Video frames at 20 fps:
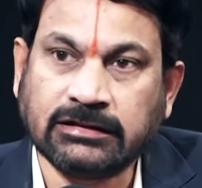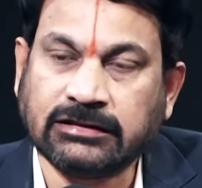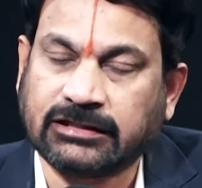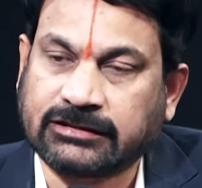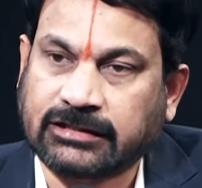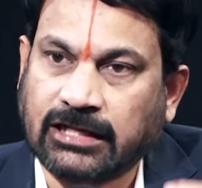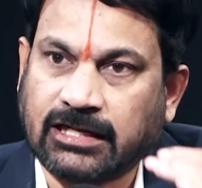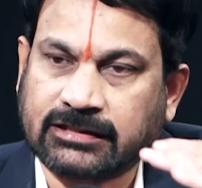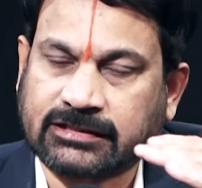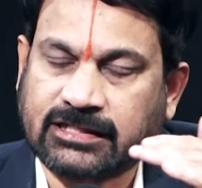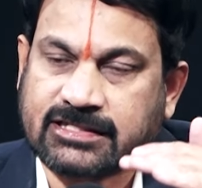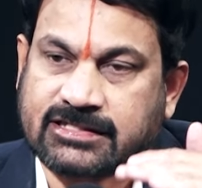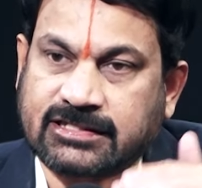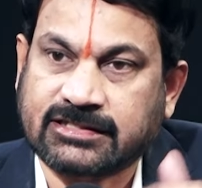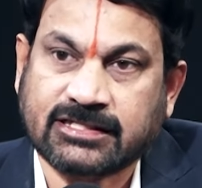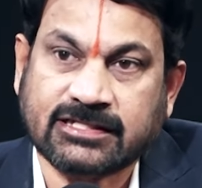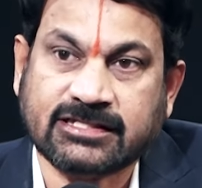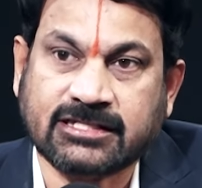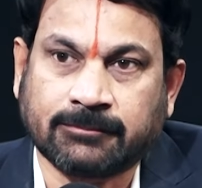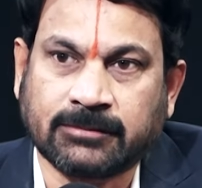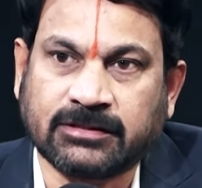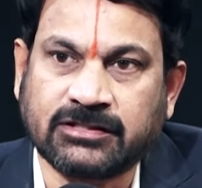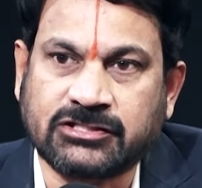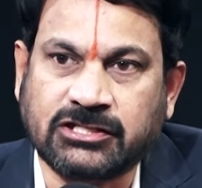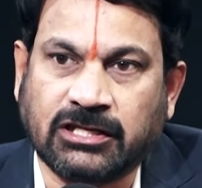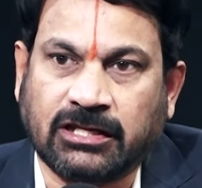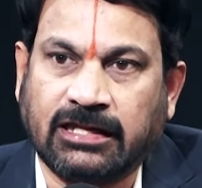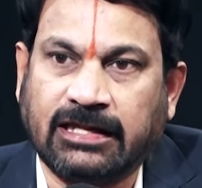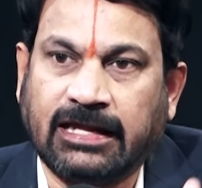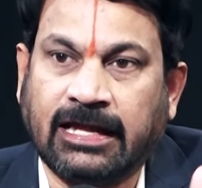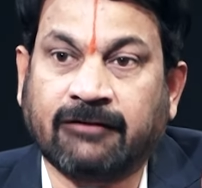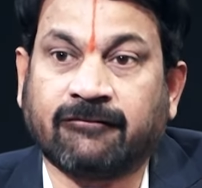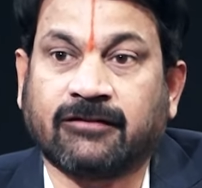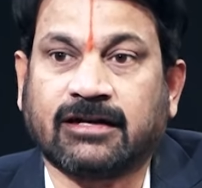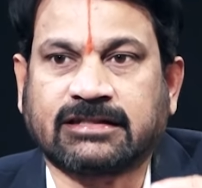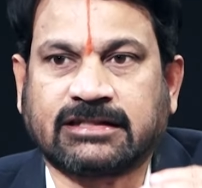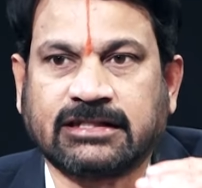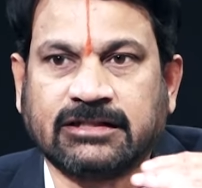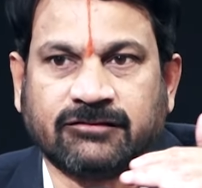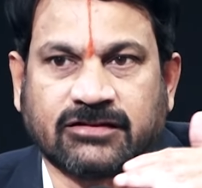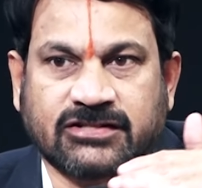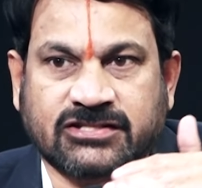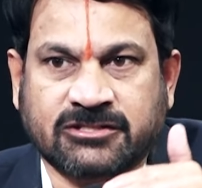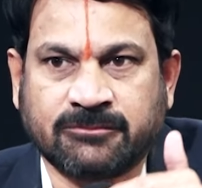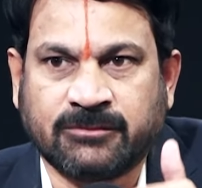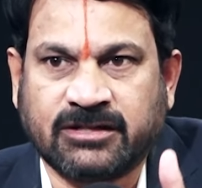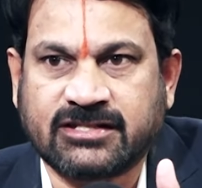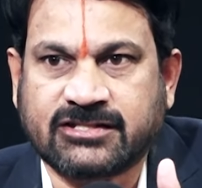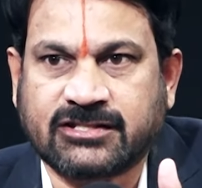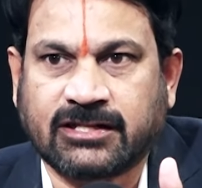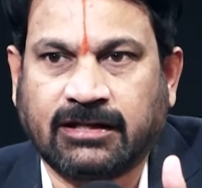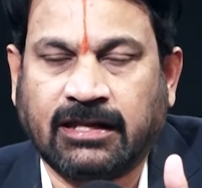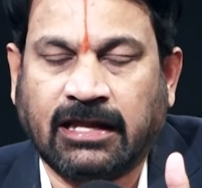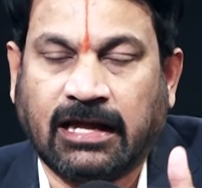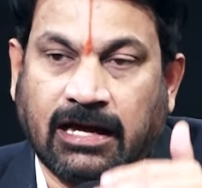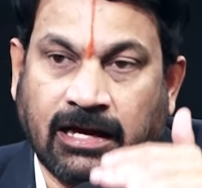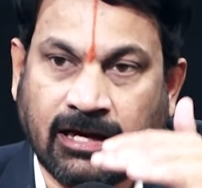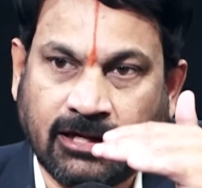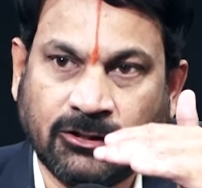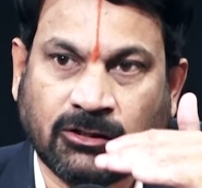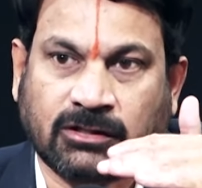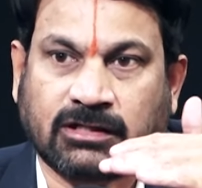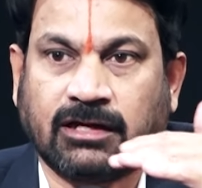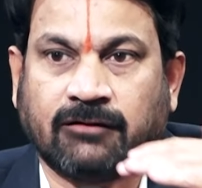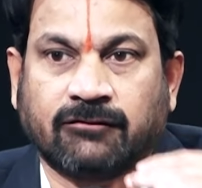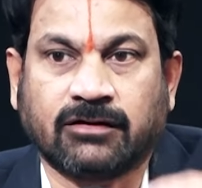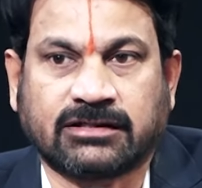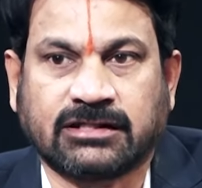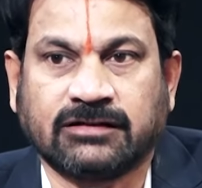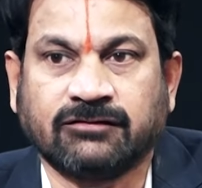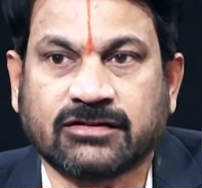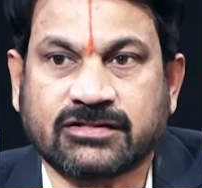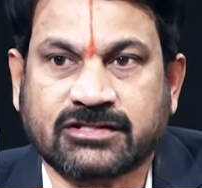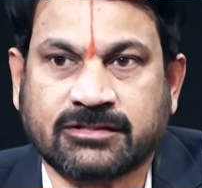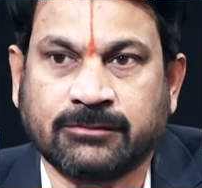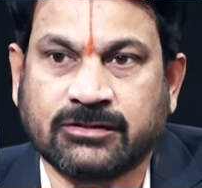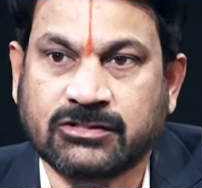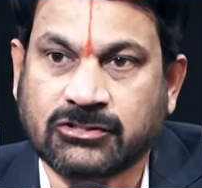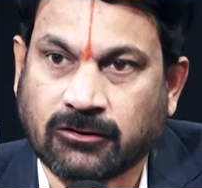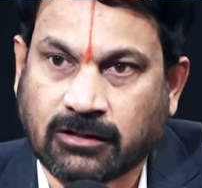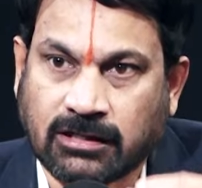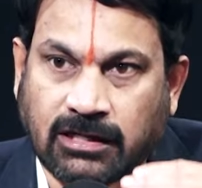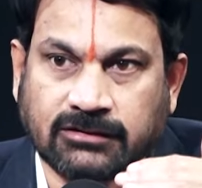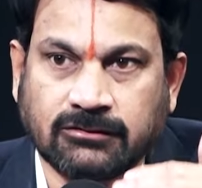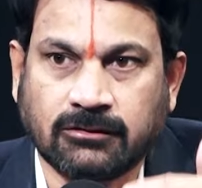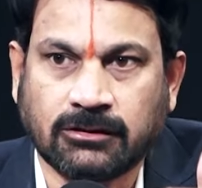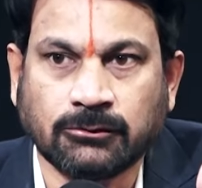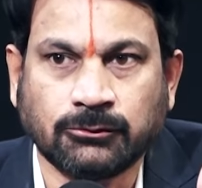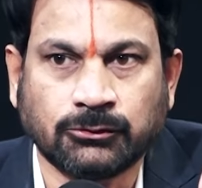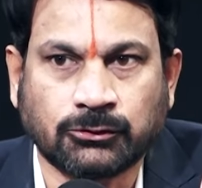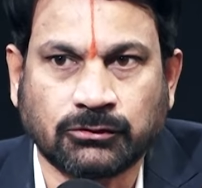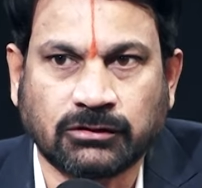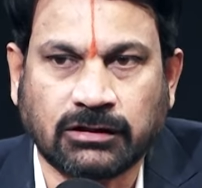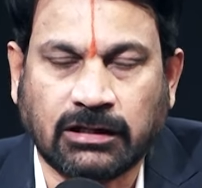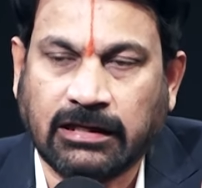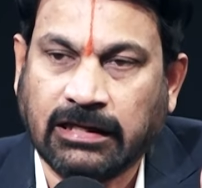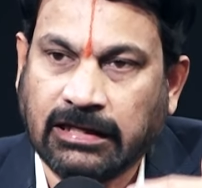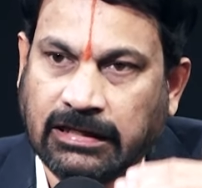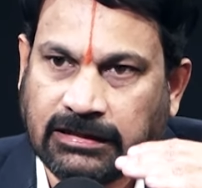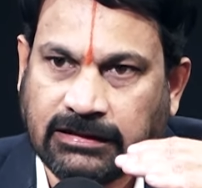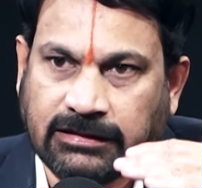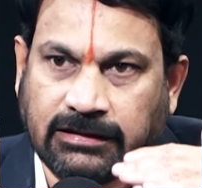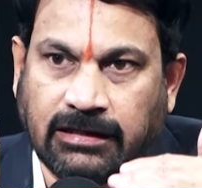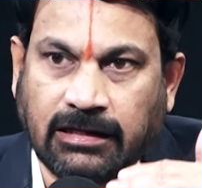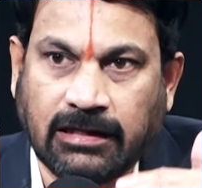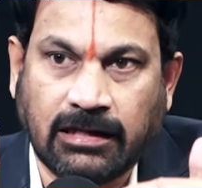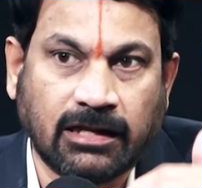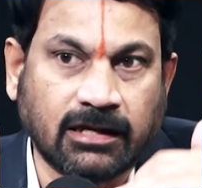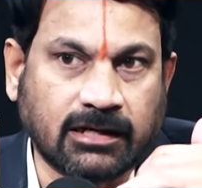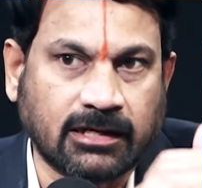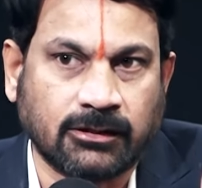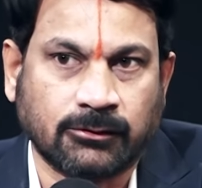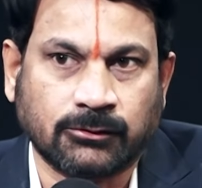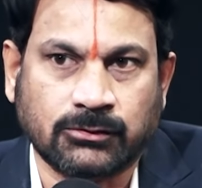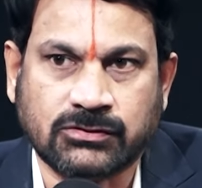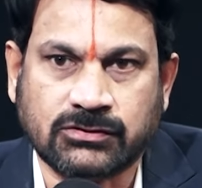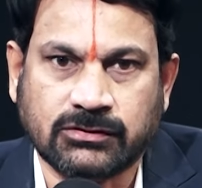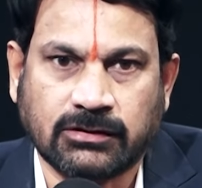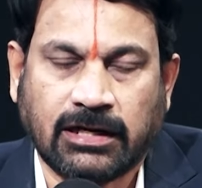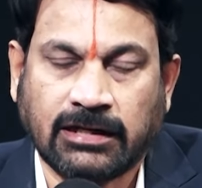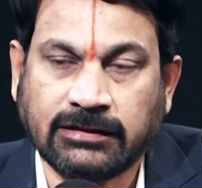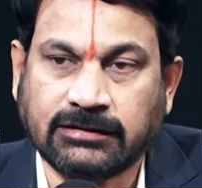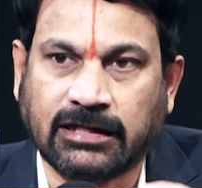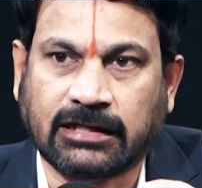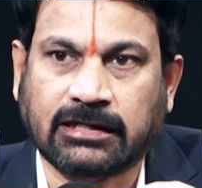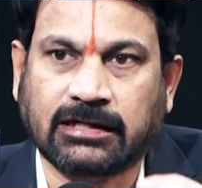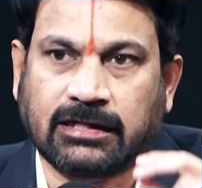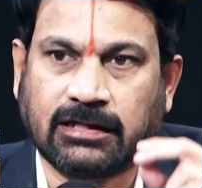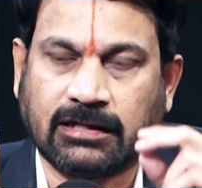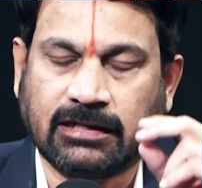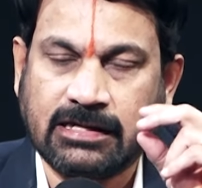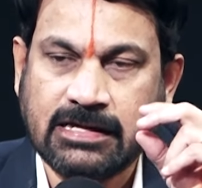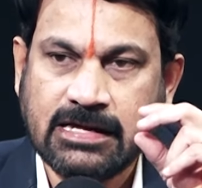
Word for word: ఇది టాటా సంస్థకు సంబంధించి ఎవార్ట్ ఇన్వెస్ట్మెంట్స్ అని ఆ యొక్క ఎవార్ట్ ఇన్వెస్ట్మెంట్స్ కాదులోనే ఉంటుంది ఈ హెలక్క హౌస్ అయితే అయితే ఇక్కడ